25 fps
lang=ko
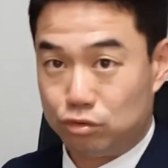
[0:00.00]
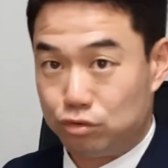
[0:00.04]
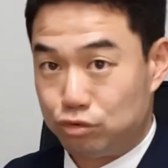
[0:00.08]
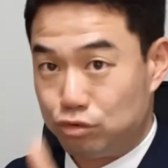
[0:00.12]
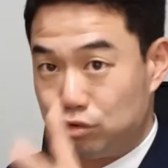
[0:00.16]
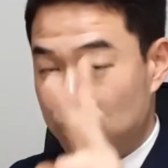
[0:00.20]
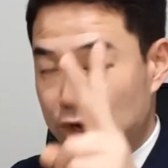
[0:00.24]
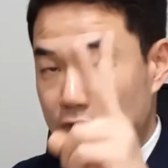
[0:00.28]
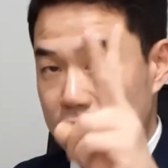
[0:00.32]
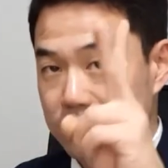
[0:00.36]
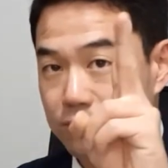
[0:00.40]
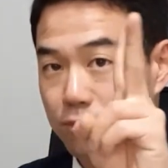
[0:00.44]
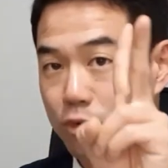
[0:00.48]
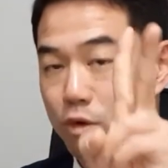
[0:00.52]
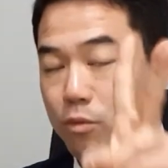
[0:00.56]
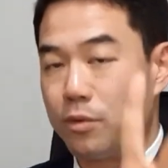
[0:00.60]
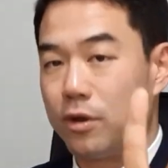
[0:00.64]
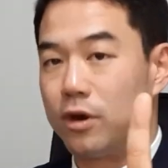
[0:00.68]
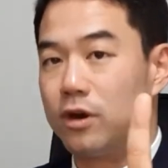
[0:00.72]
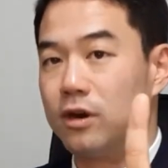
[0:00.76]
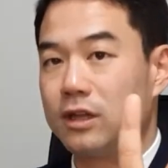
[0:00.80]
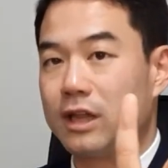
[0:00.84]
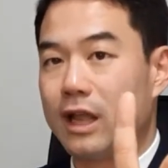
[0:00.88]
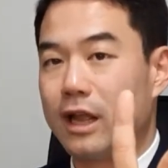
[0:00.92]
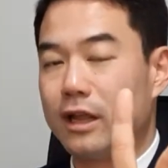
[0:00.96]
두 가지
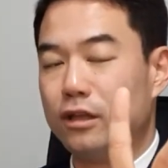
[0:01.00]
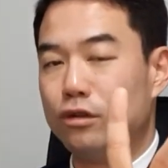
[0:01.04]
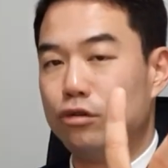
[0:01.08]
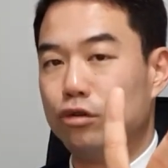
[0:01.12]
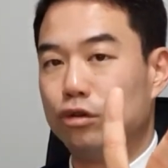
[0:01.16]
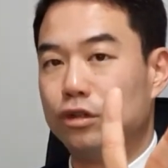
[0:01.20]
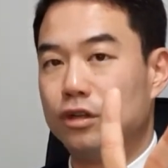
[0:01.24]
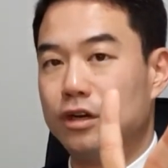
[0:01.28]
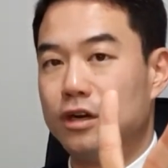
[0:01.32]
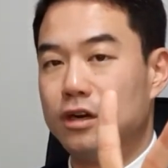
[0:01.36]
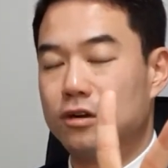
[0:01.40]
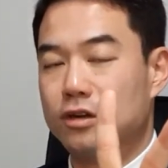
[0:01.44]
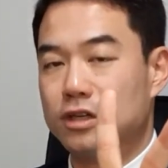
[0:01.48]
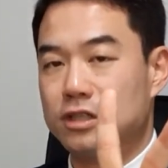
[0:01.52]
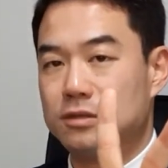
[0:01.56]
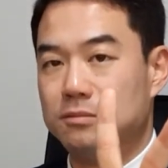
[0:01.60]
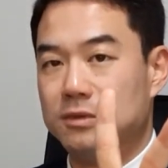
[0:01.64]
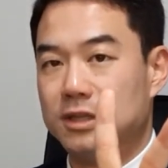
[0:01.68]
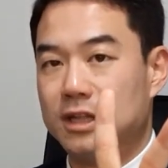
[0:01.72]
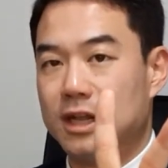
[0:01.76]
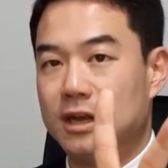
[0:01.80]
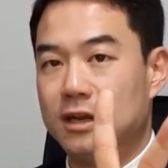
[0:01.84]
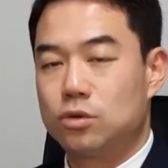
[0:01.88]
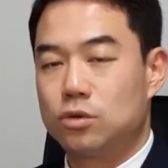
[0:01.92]
목표를 다 이루어 드릴 것입니다.